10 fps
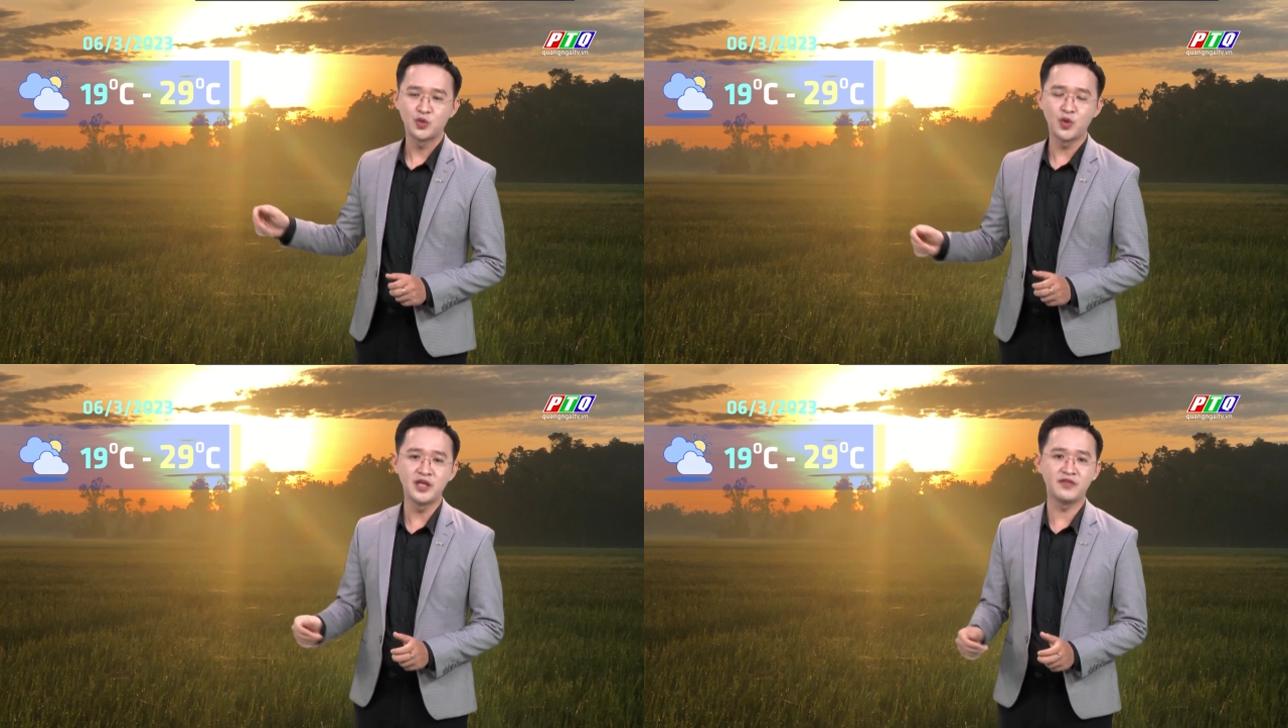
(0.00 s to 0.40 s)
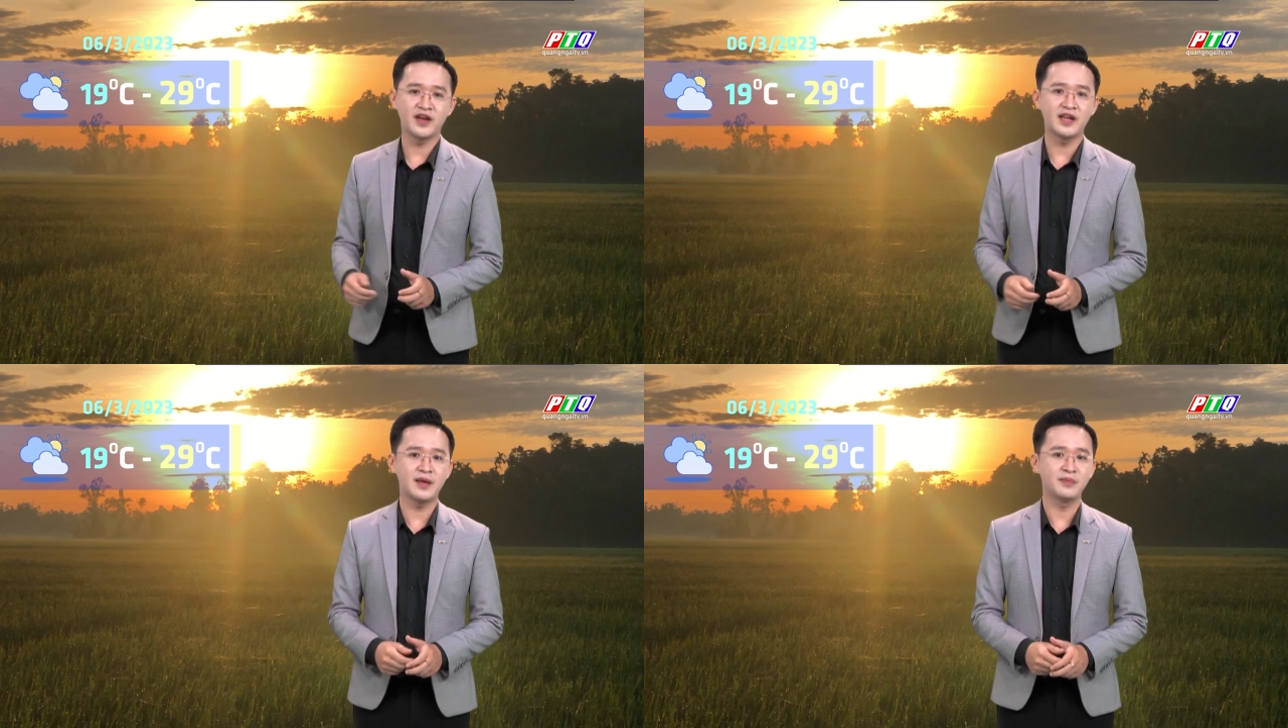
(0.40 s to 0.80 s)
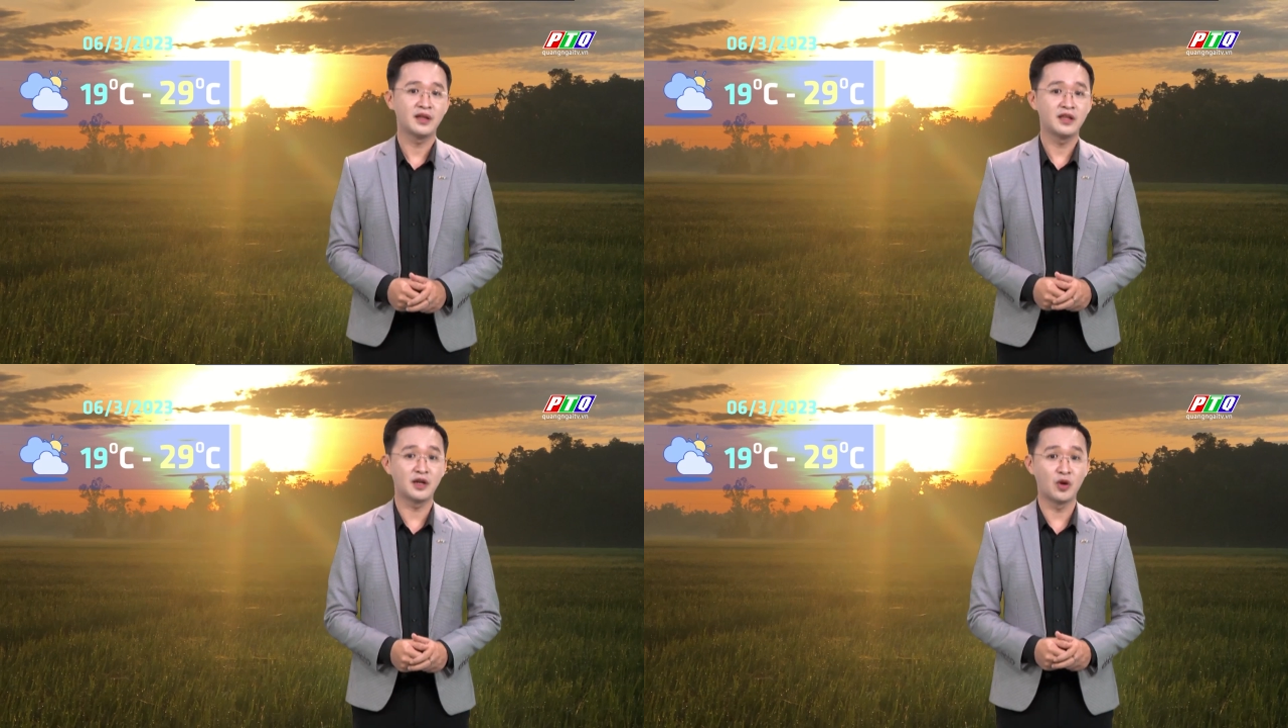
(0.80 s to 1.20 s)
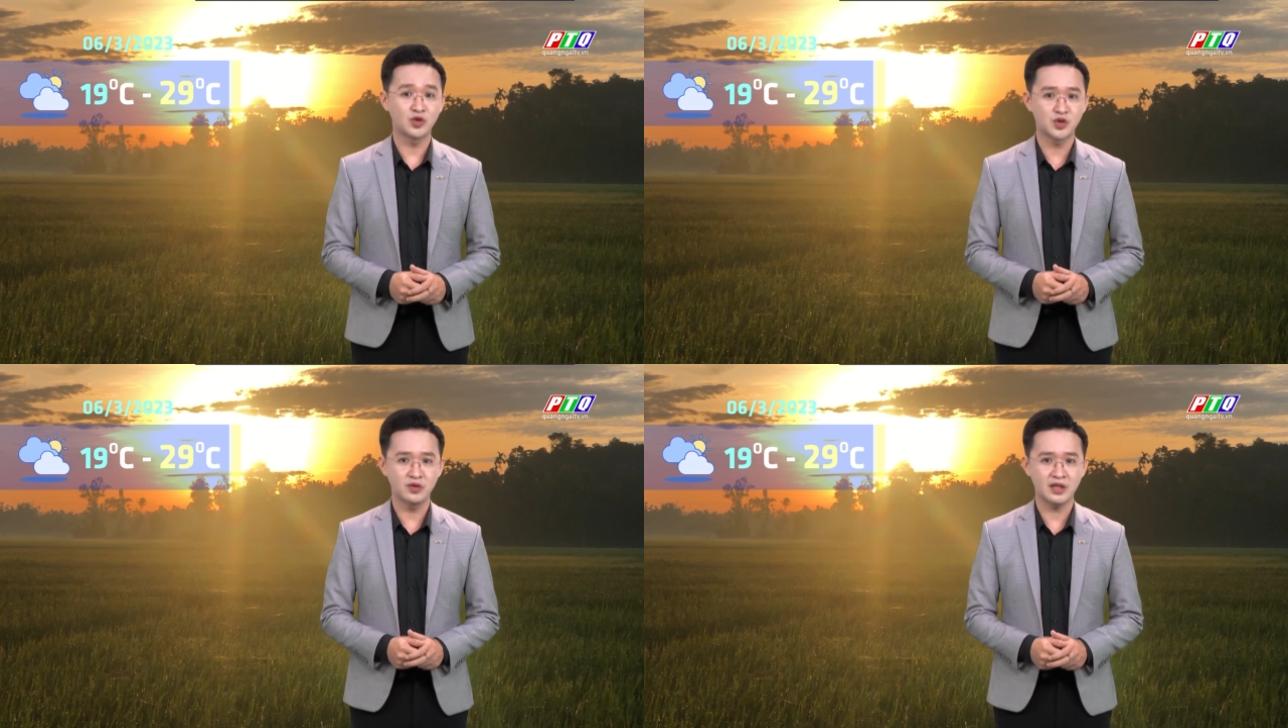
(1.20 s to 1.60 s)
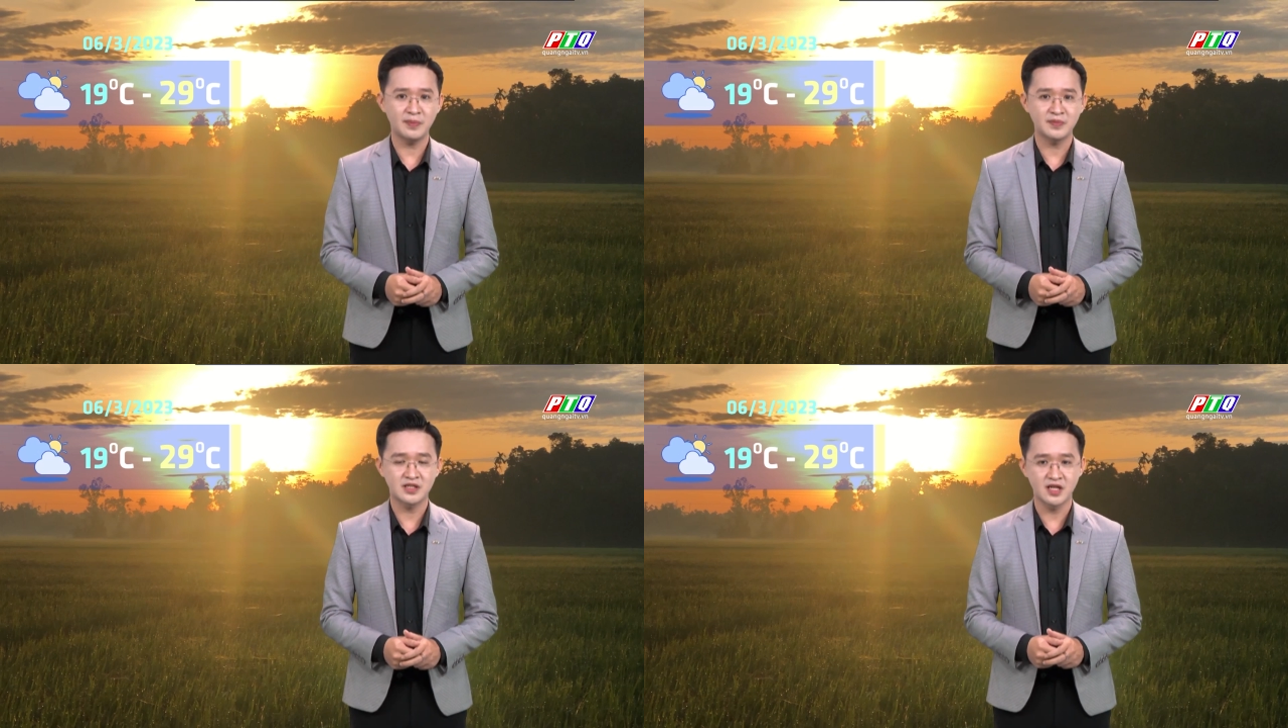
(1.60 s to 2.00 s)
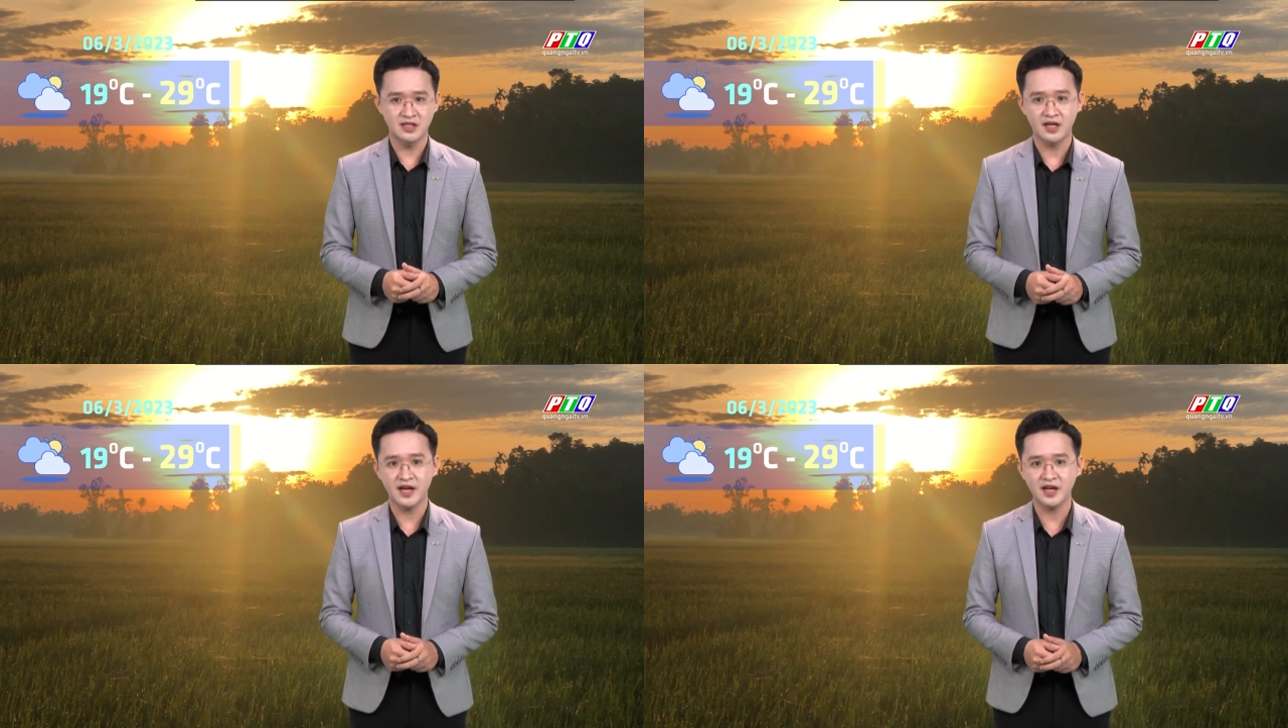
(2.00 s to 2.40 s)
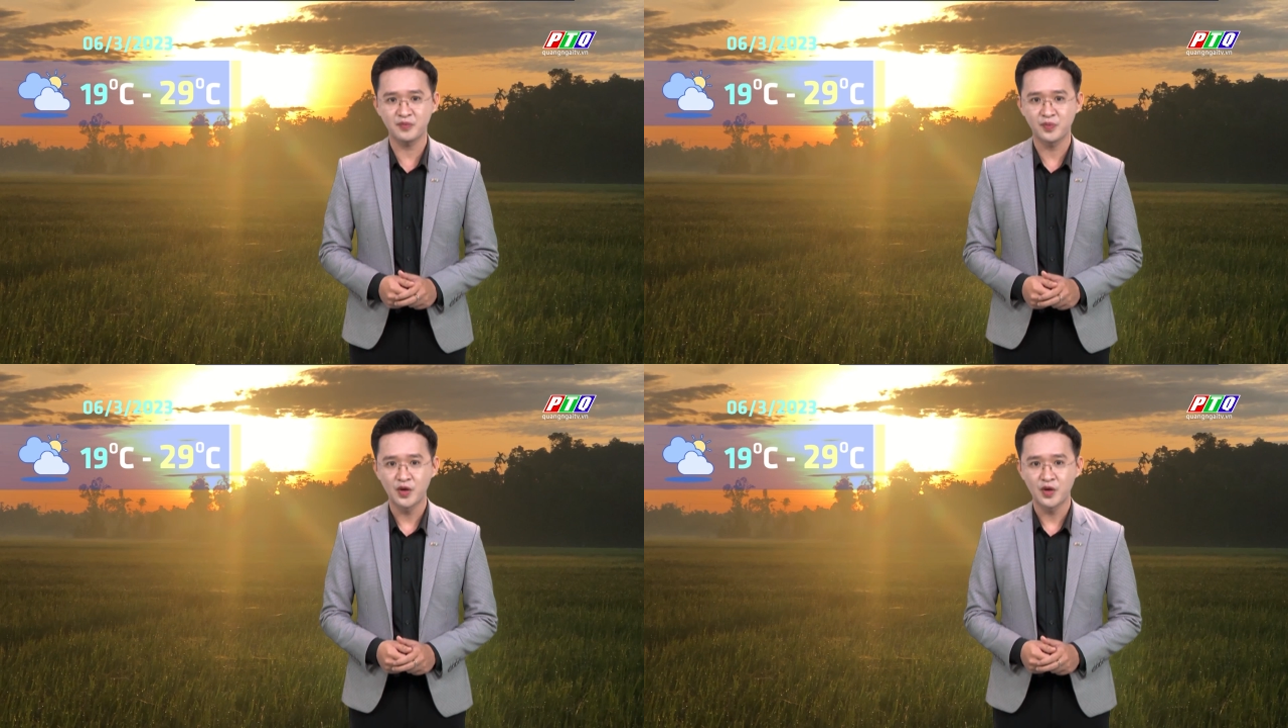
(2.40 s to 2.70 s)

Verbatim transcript: Tuy nhiên về đêm, nhiệt độ xuống thấp trời rải rác